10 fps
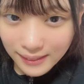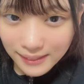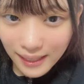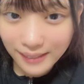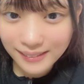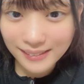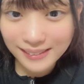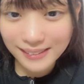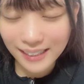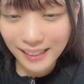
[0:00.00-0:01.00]
タンさん
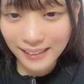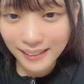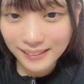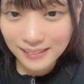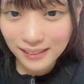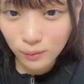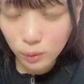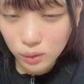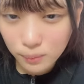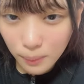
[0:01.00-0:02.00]
13位たかしや
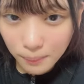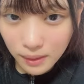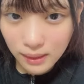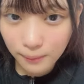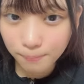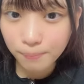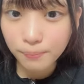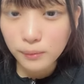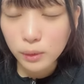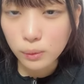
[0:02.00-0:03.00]
とつまみーさん
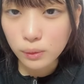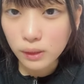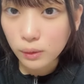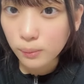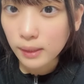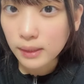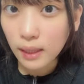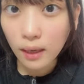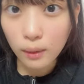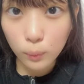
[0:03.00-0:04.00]
12位うま
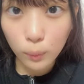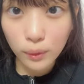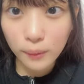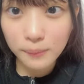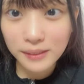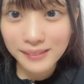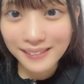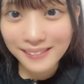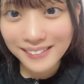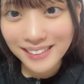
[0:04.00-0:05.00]
ちゃんあとヤミーズ
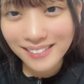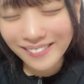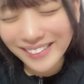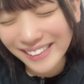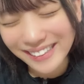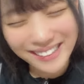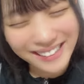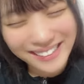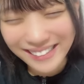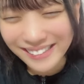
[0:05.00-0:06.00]
つまみひ
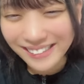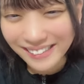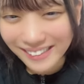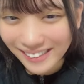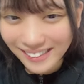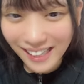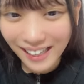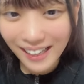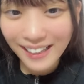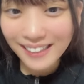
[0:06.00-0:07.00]
ひひひひひさ
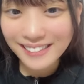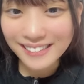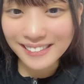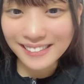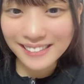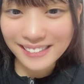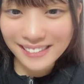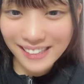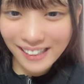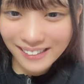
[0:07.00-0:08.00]
ん11
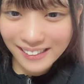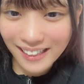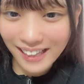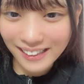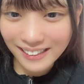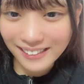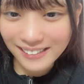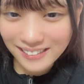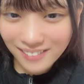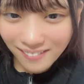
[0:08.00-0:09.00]
位やっとあと
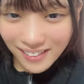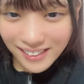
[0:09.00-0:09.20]
つま